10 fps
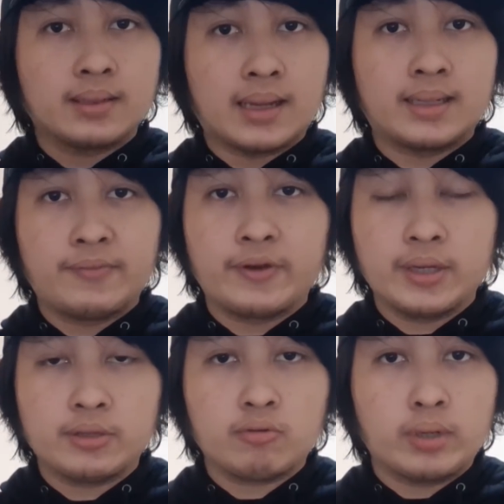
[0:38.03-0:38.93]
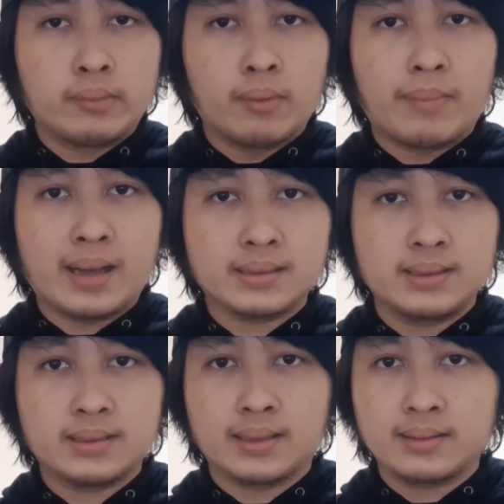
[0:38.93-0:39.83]
Nah, di video itu gue udah membahas
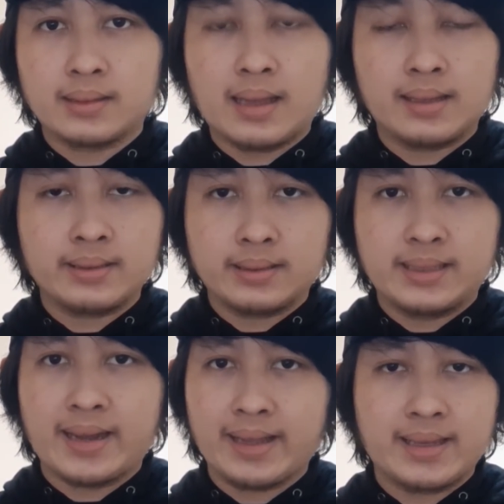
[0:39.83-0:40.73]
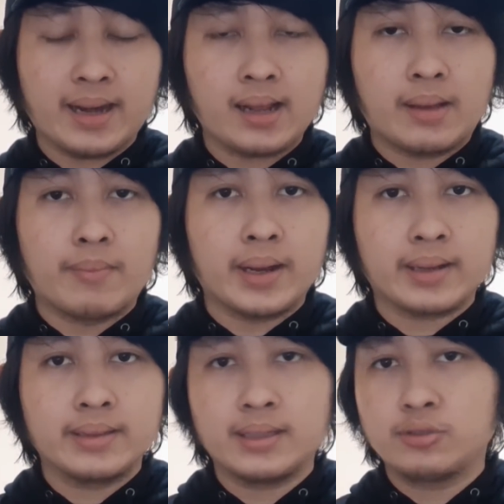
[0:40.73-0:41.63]
nih tentang kira-kira
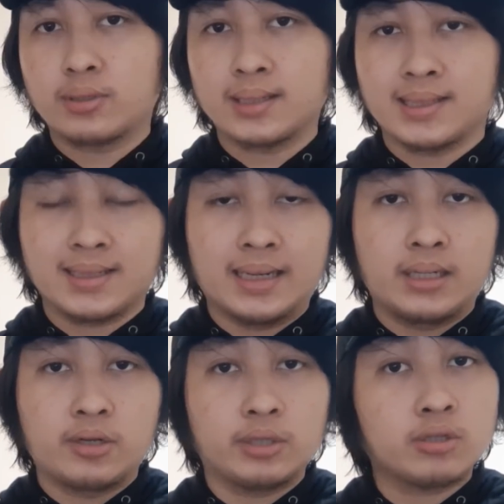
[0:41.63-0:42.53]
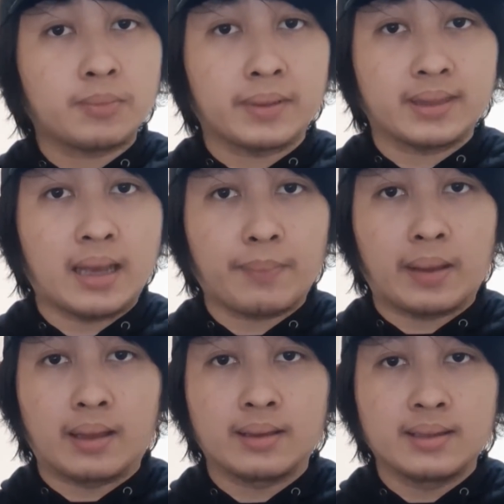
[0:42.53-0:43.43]
gambarannya Jonathan Galindo itu seperti
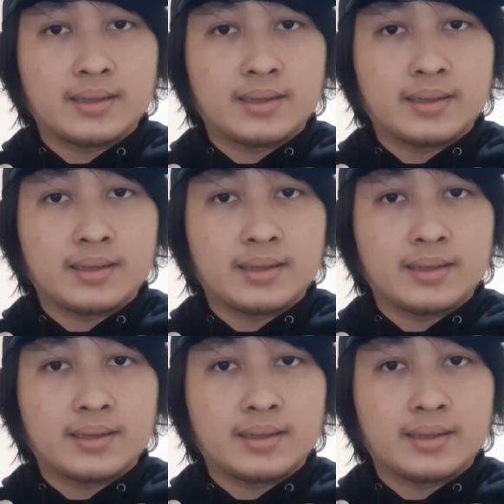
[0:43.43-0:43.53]
apa.